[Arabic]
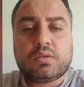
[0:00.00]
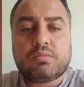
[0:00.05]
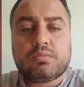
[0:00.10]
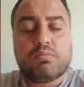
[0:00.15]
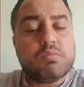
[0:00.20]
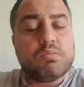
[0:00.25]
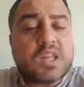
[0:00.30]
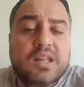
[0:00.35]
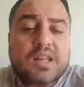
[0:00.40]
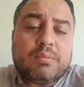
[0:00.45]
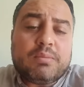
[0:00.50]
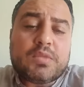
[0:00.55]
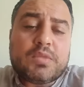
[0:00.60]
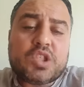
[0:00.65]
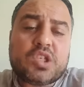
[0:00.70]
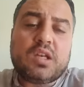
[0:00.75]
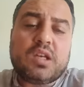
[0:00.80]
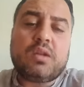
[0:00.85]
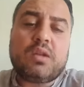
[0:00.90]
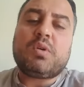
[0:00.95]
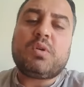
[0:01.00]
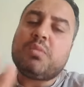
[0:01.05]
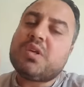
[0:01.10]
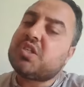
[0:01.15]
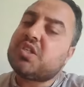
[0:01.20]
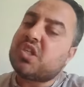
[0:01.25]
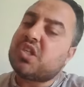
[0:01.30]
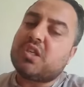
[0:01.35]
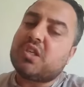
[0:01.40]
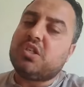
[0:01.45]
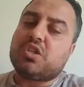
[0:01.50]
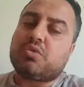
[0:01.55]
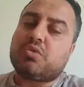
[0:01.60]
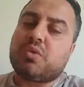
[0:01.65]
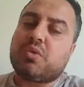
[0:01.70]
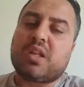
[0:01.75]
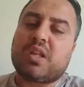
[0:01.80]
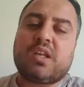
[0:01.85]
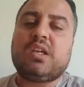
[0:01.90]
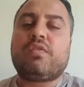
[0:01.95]
ما ظلمتش انا ما جاتنيش
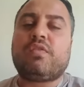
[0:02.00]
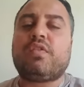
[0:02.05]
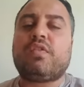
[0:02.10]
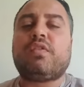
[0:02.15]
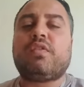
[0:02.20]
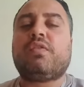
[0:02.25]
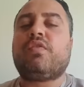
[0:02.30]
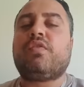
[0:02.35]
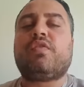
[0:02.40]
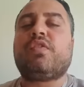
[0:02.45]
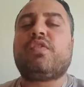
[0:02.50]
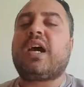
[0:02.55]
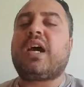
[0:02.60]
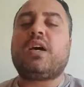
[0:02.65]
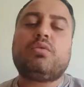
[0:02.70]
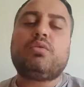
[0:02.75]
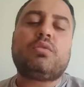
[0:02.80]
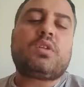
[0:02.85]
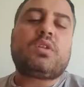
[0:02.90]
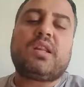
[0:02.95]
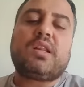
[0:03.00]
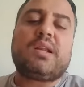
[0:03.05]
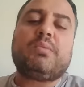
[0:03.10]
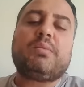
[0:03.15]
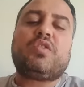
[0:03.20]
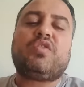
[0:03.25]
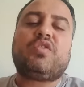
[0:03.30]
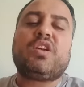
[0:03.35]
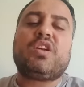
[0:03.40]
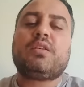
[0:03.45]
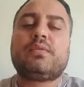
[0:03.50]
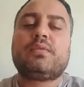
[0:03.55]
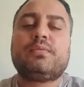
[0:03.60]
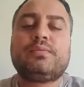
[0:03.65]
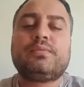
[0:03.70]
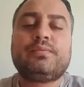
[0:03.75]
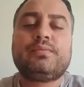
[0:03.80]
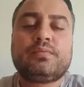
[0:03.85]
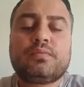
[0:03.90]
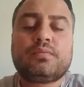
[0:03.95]
وضعيه في, عهده تظلمت فيه
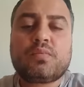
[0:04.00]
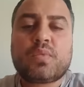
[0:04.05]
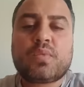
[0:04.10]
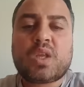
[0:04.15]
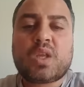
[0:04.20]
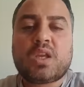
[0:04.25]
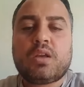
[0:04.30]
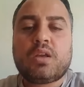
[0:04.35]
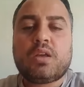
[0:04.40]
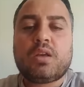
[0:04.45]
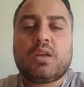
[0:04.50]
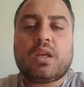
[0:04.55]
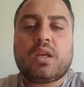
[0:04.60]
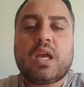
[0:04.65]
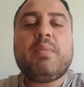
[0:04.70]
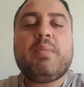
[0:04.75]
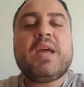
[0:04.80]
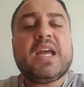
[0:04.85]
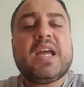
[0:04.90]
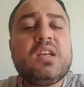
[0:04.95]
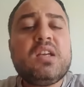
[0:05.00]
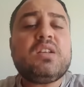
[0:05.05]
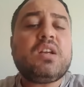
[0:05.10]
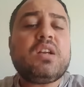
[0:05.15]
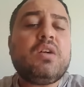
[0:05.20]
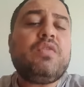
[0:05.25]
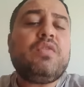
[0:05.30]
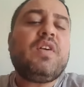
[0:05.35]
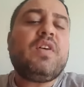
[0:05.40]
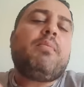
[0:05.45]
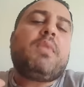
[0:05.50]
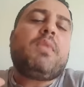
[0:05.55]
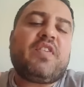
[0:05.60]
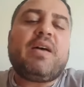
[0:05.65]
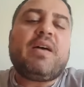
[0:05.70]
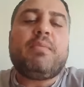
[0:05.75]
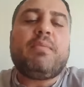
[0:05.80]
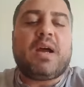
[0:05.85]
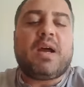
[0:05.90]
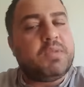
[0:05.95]
اما اكيد راه فما
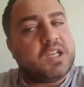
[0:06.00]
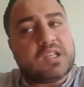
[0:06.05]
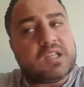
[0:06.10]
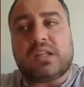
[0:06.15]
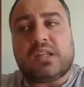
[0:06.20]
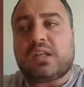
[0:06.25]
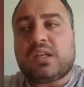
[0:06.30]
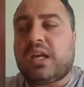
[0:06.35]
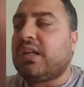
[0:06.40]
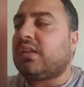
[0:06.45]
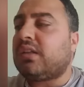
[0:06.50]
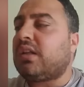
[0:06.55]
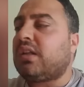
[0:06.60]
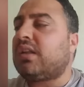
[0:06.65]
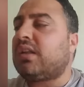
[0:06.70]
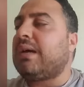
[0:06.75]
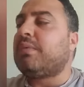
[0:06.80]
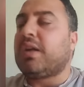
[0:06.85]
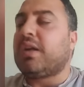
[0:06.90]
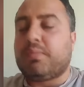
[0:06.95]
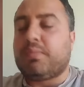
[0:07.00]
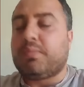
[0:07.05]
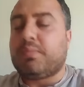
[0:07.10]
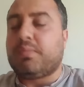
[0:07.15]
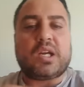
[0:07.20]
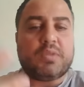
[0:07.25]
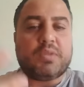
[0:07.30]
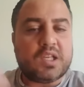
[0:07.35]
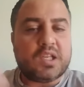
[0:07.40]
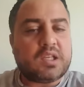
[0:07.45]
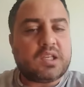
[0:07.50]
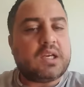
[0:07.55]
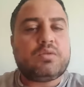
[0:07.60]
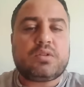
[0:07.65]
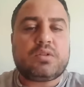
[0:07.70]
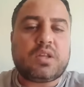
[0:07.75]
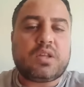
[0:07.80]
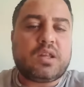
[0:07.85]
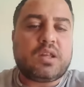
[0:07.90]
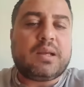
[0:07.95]
فما عبيد قالت لك احنا تظلمنا برشا عبيد قالوا
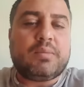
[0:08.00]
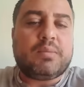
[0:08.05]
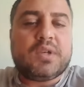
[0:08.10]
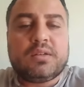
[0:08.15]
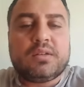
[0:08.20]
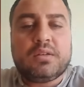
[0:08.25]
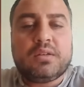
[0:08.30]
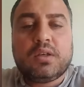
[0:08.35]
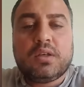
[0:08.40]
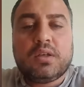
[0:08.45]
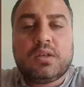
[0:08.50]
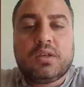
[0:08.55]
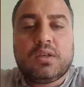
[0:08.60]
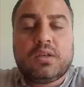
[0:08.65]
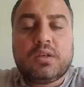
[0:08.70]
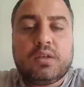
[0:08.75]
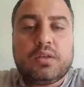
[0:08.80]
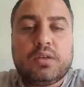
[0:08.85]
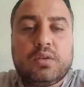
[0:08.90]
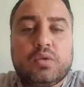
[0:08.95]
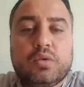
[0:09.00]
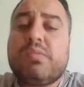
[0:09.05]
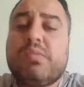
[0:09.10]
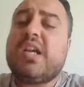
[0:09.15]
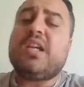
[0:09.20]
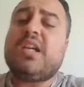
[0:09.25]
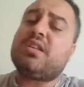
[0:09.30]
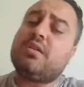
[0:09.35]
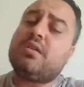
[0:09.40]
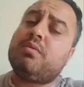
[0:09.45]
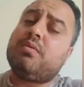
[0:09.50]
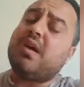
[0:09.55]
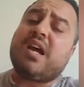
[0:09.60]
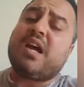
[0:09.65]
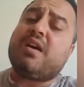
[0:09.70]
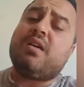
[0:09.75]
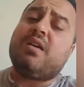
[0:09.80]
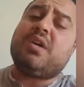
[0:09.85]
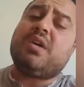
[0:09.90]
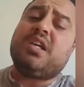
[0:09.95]
تظلمنا وما يعز وما
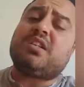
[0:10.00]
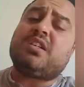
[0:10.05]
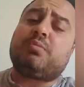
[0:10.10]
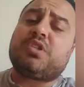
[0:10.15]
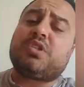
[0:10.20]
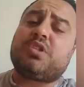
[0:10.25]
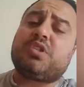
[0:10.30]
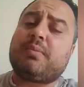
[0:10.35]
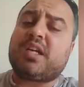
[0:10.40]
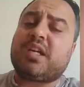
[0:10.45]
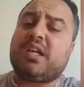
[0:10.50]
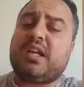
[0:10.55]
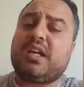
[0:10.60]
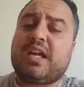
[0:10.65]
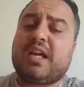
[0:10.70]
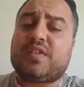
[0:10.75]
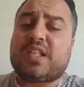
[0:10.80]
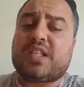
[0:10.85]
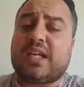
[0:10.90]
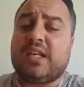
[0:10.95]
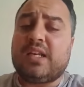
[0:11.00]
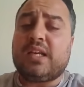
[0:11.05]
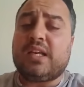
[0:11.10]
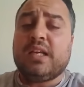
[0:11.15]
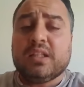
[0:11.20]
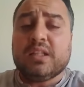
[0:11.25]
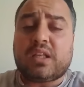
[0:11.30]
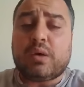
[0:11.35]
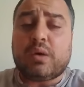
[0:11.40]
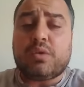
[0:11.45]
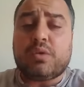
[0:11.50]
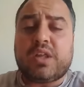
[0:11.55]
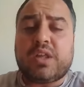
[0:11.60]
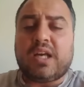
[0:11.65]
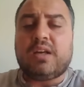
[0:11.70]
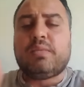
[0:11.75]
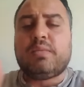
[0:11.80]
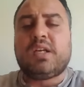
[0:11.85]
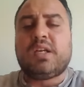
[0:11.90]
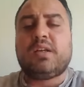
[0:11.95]
يحس بجمره اللي عفس عليها انت تو
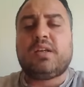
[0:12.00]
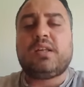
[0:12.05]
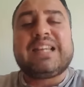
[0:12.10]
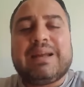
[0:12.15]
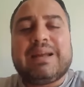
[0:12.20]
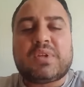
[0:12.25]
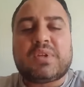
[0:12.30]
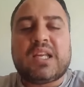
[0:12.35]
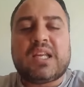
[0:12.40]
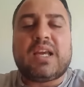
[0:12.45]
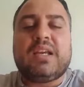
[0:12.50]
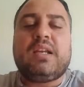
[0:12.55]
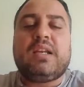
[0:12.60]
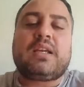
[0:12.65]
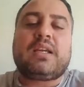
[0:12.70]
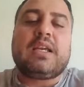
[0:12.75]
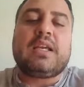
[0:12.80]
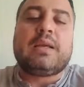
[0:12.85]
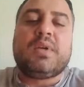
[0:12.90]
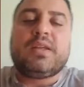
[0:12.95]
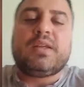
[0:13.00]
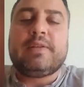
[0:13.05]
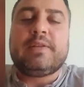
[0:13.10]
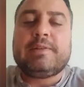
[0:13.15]
ظالمنا ظلمتنا عيله كامله